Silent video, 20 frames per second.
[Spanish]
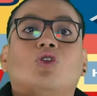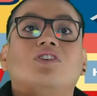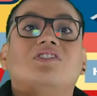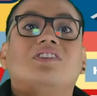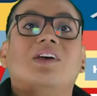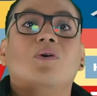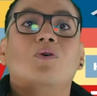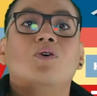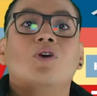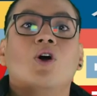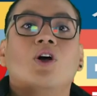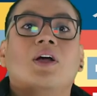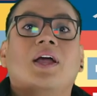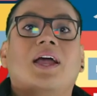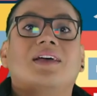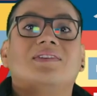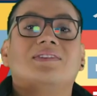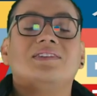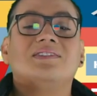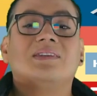estoy
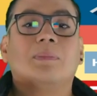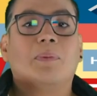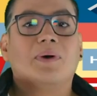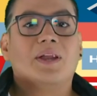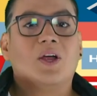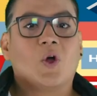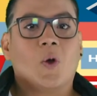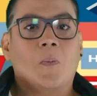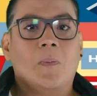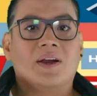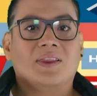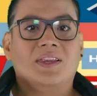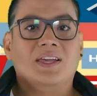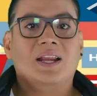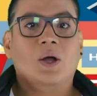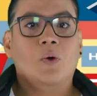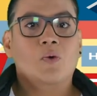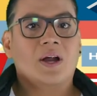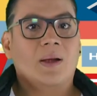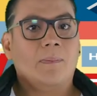seguro que sí se puede
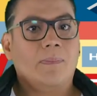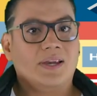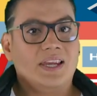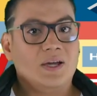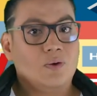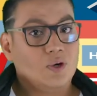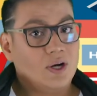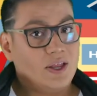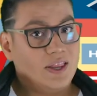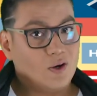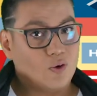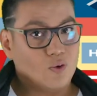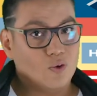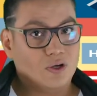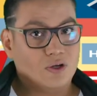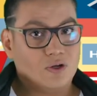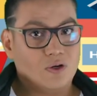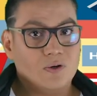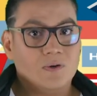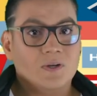convertir en una película de
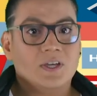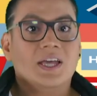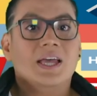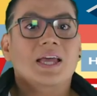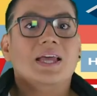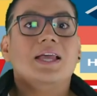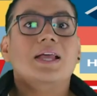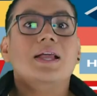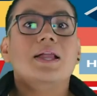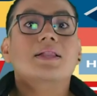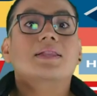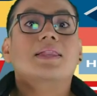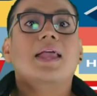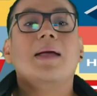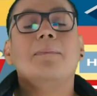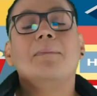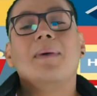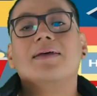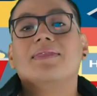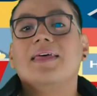culto y
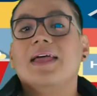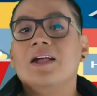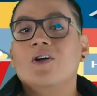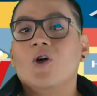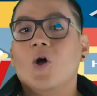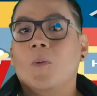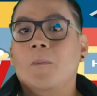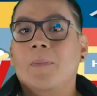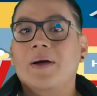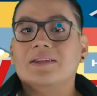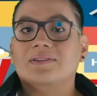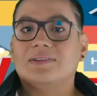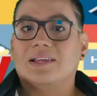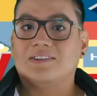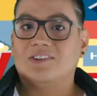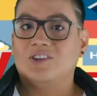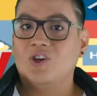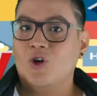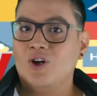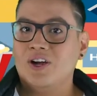tema de
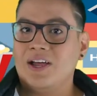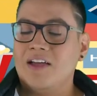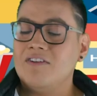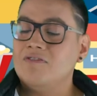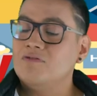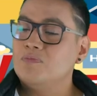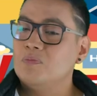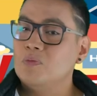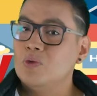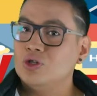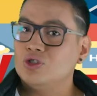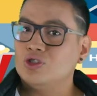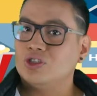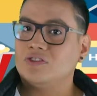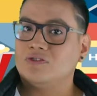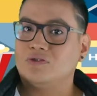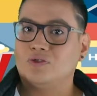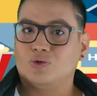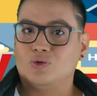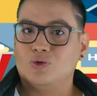conversación en
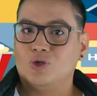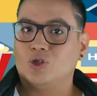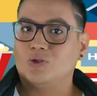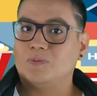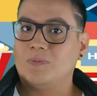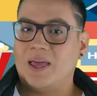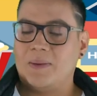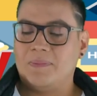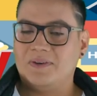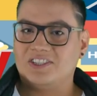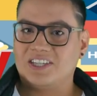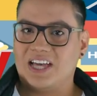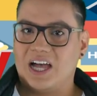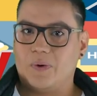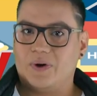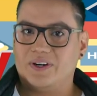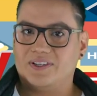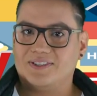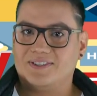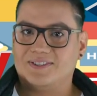muchos futuros baby
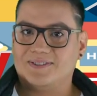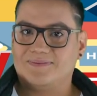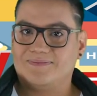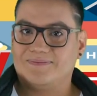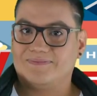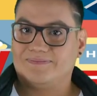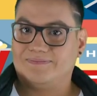showers.